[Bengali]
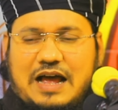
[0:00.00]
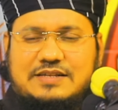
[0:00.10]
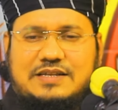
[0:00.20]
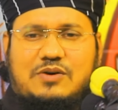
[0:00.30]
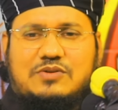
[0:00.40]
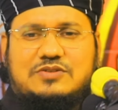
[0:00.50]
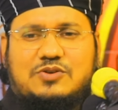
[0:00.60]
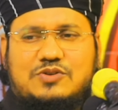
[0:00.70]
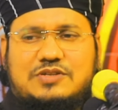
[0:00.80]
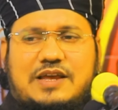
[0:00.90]
হাসা
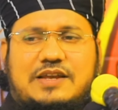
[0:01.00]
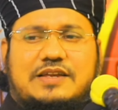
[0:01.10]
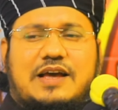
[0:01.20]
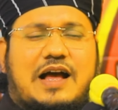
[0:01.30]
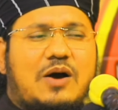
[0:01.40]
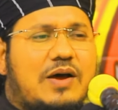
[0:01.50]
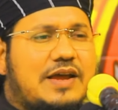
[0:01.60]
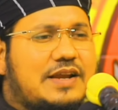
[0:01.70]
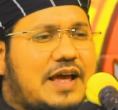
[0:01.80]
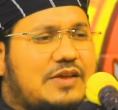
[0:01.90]
হোসাইনকে
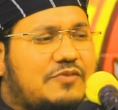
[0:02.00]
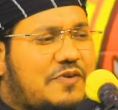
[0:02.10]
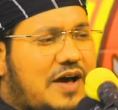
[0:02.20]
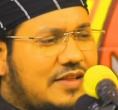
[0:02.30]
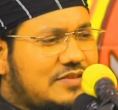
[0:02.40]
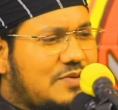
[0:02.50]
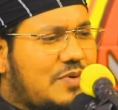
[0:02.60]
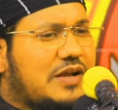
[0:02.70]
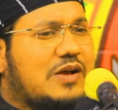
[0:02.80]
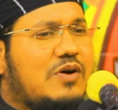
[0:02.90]
খাওয়ায় নাই
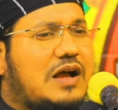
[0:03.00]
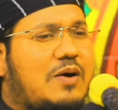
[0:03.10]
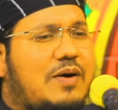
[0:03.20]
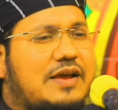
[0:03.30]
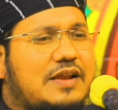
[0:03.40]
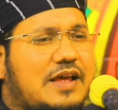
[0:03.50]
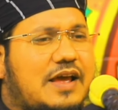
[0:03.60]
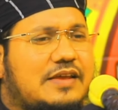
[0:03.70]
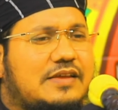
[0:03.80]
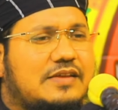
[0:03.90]
ফাতেমাকেও খাওয়ায়
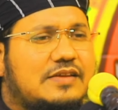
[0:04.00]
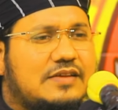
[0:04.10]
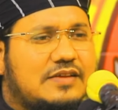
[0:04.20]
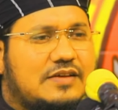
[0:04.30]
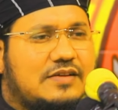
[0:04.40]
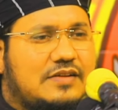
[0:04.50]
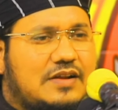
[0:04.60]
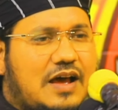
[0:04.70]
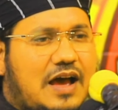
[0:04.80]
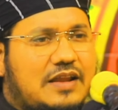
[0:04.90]
নাই
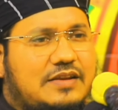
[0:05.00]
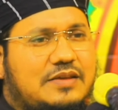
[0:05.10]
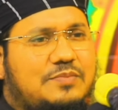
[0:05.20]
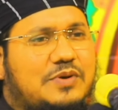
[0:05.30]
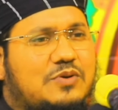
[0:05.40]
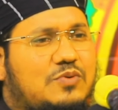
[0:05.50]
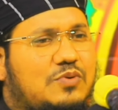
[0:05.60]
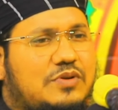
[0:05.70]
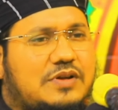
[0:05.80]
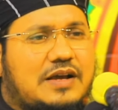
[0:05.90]
আলী
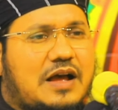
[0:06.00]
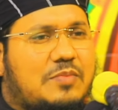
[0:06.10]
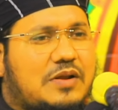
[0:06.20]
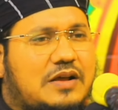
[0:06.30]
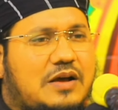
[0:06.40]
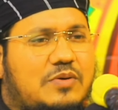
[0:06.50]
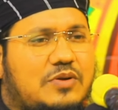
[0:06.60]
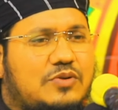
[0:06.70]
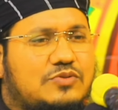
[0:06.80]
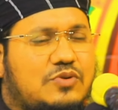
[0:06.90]
ভিক্ষুককে খাবার
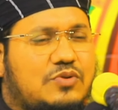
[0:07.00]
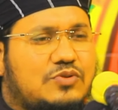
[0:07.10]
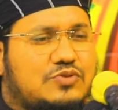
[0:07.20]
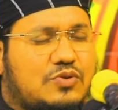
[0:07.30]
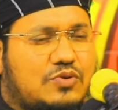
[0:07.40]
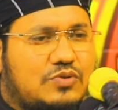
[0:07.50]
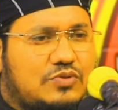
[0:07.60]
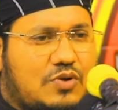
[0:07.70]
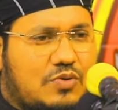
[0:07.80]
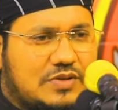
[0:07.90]
খাওয়ানোর জন্য যখন
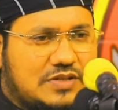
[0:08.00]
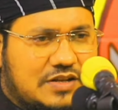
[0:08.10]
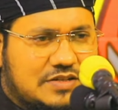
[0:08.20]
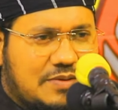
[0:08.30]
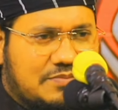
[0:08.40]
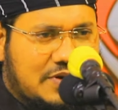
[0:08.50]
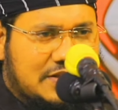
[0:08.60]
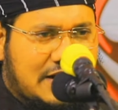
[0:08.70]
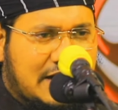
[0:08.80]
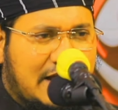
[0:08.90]
দরওয়াজার
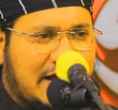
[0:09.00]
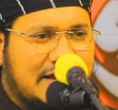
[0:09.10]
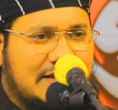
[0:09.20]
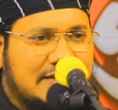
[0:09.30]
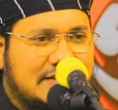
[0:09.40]
সামনে দাঁড়ায়